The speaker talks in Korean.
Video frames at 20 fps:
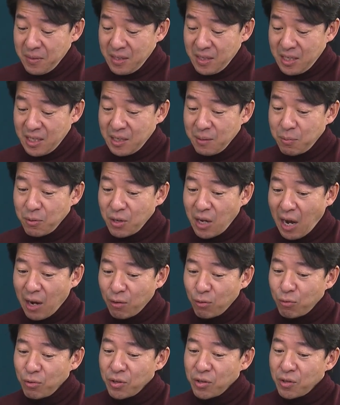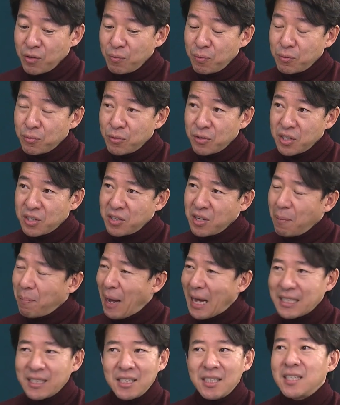집을 갖고 있는 분들이 그렇게
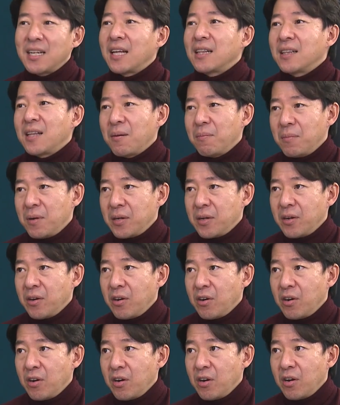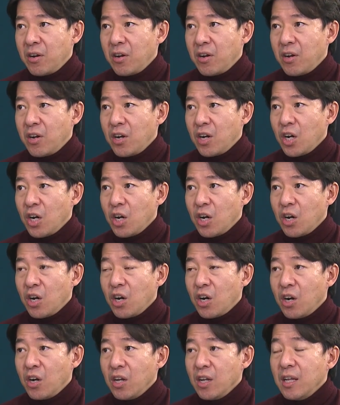많지는 않단 말이에요.
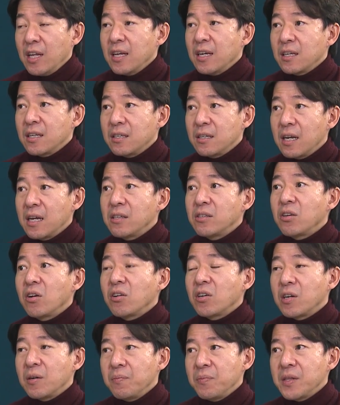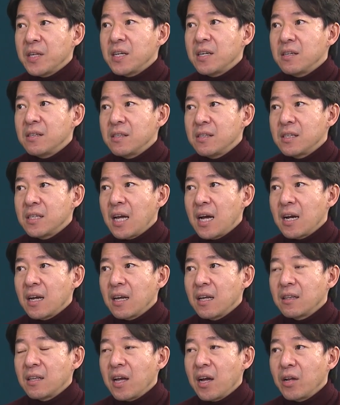아. 그래서 금리
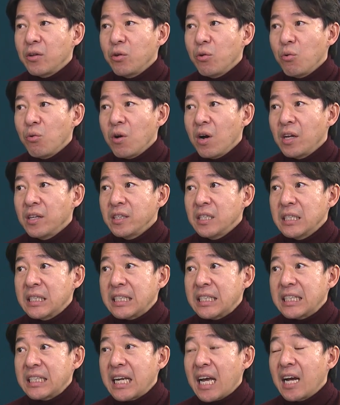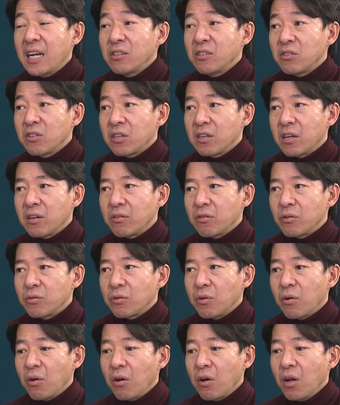인상에 대한 효과는 제한적이라는 네.
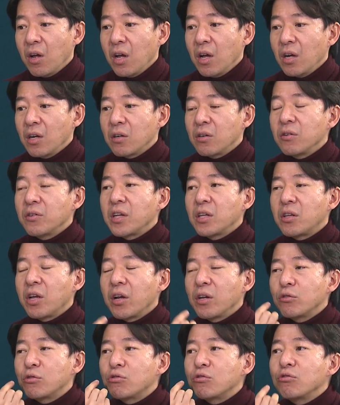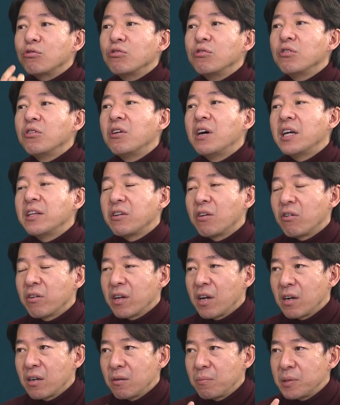거죠. 그런데 되게 중요한
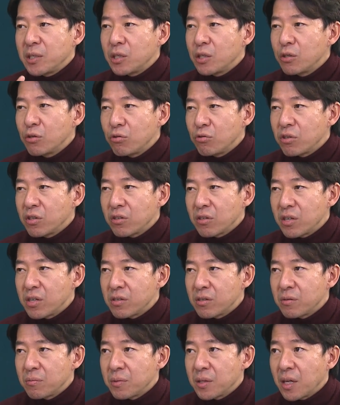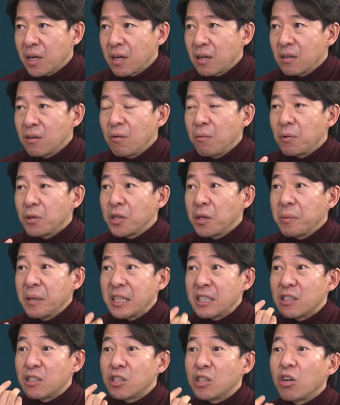영향을 미칠 수 있는 게 있습니다. 그건
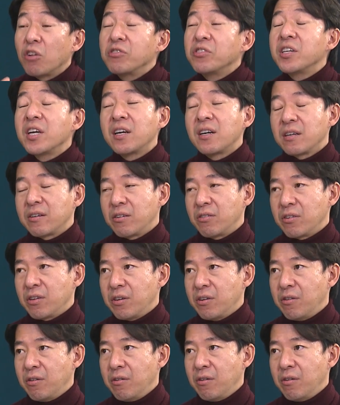뭐냐면 전세 가격이요.